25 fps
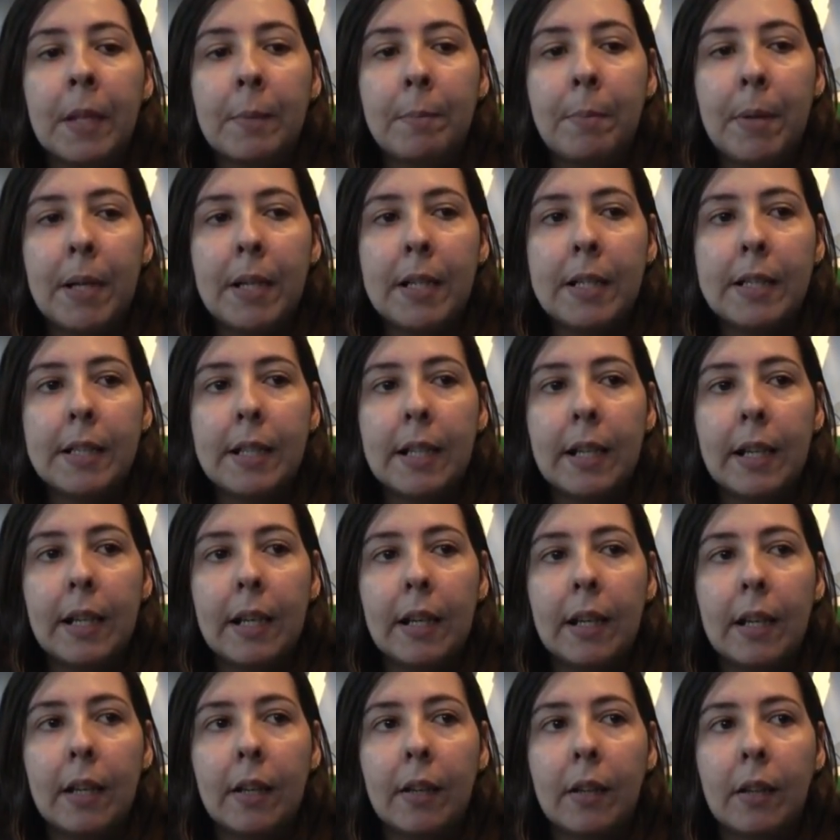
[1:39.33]

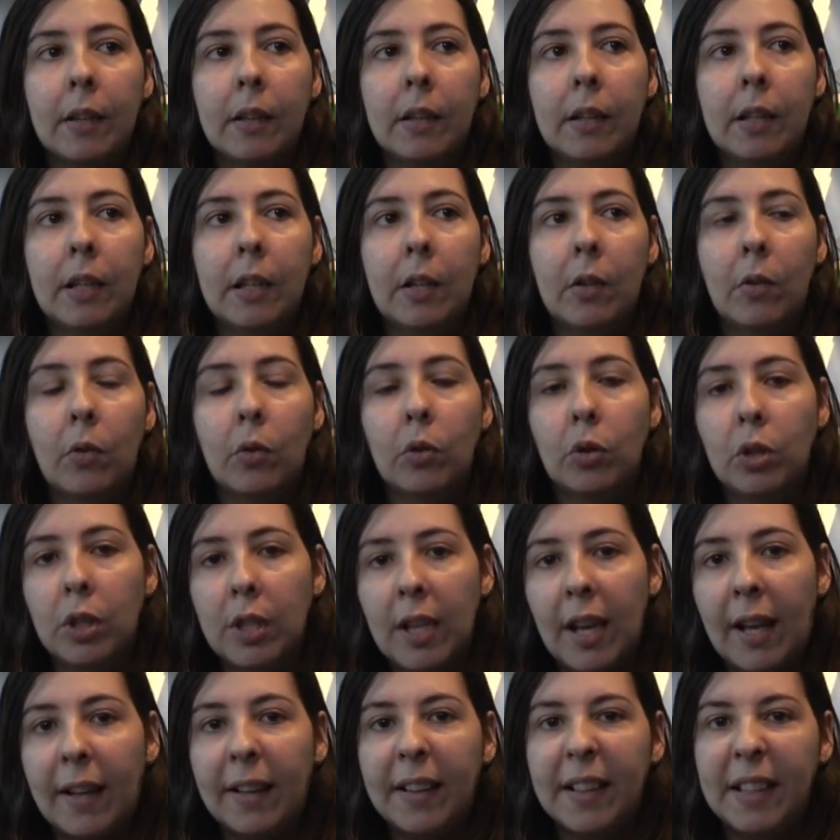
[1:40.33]
pensé, digo, hostia,